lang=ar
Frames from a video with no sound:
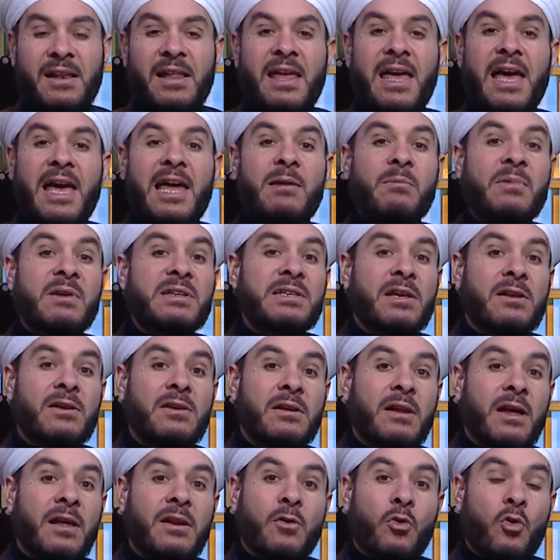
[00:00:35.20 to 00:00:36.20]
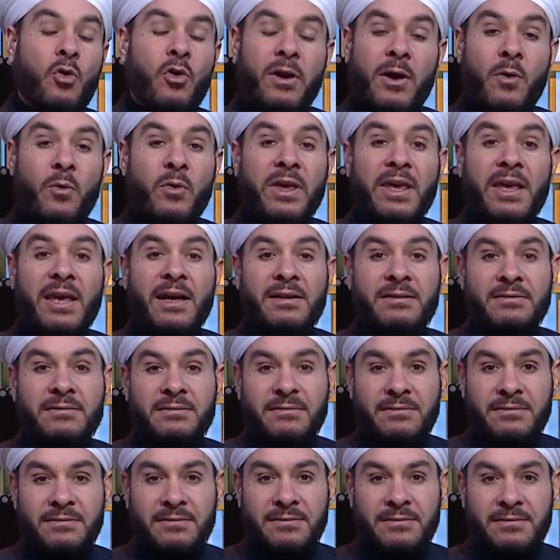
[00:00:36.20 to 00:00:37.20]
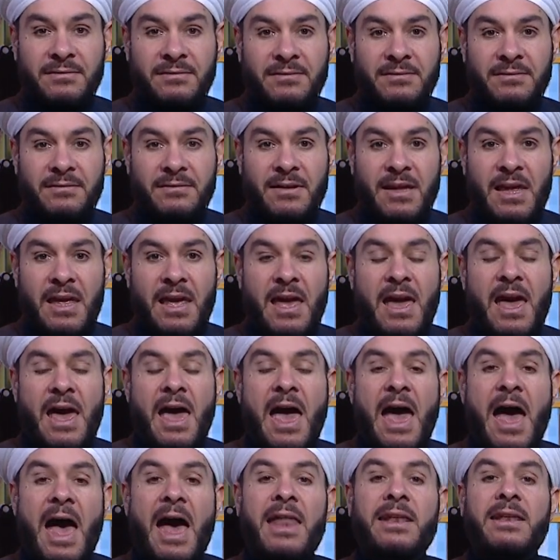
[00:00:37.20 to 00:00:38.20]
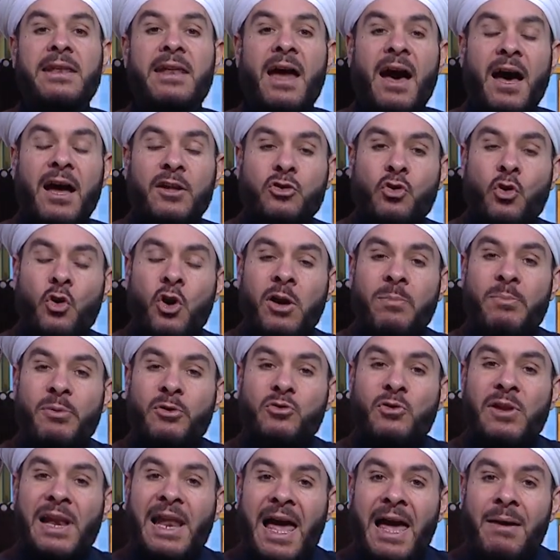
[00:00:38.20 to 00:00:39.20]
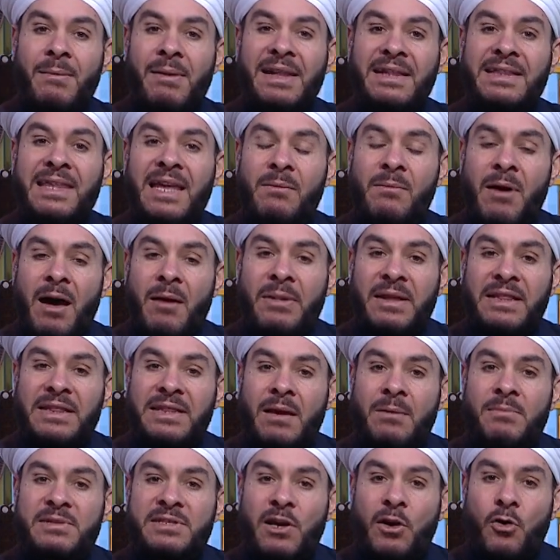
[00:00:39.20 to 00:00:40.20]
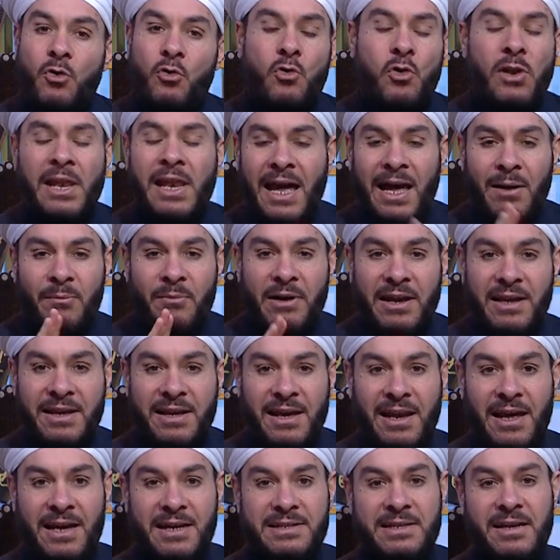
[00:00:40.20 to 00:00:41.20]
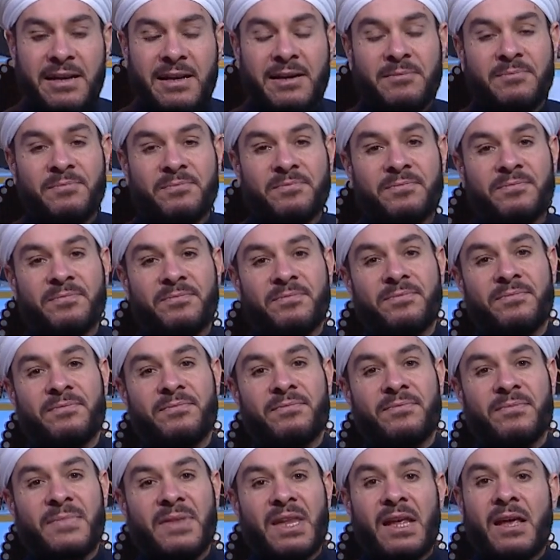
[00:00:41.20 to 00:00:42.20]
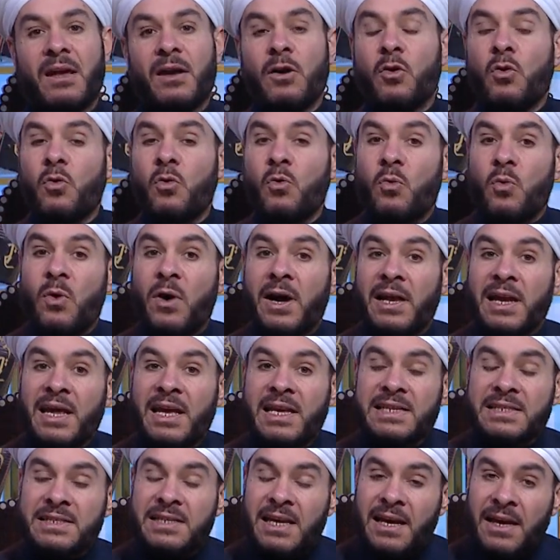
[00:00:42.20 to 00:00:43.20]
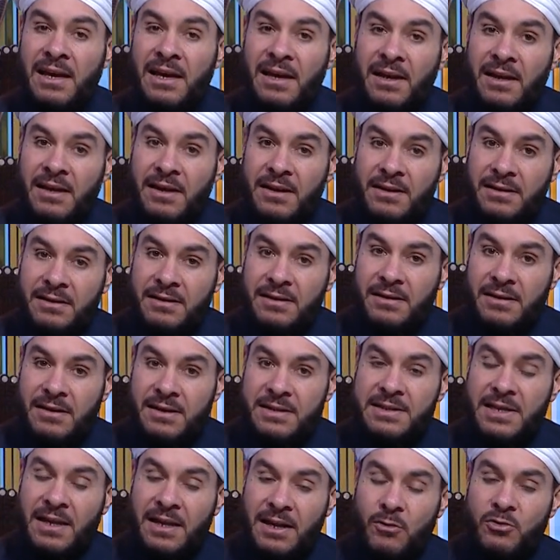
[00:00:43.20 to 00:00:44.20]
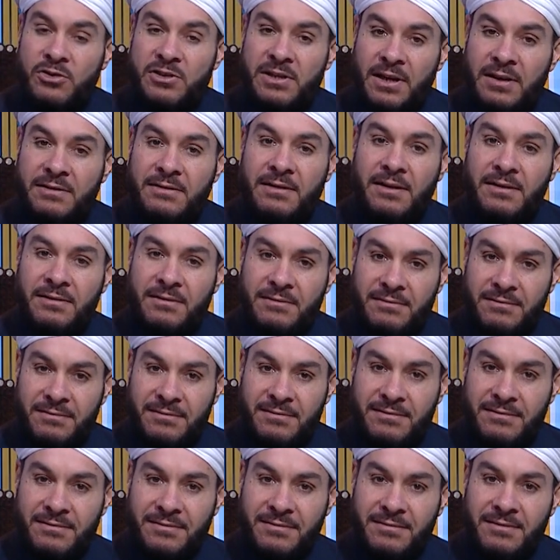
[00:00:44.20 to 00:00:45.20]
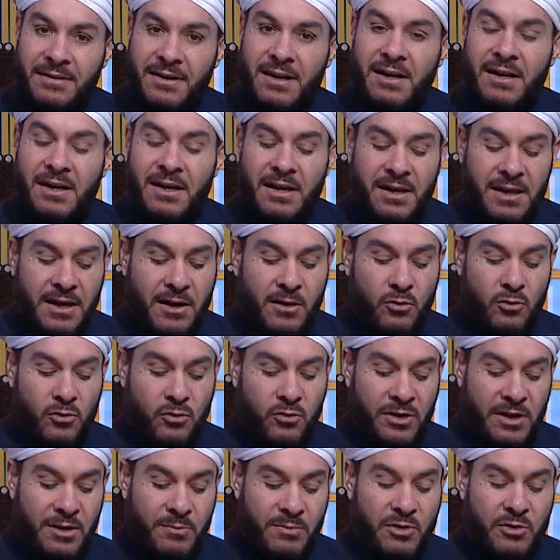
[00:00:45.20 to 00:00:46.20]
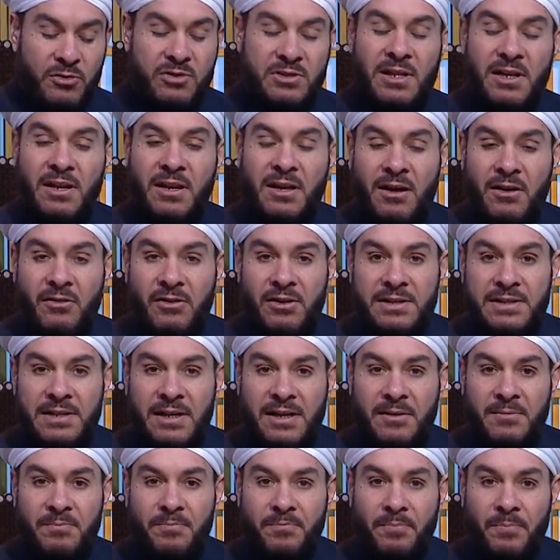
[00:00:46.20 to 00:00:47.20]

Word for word: الميزه الاخرويه انها تحبط العمل تماما تمسح كل اعمالك الحسنه وليس لسنه وسنتين يقول النبي صلى الله عليه وسلم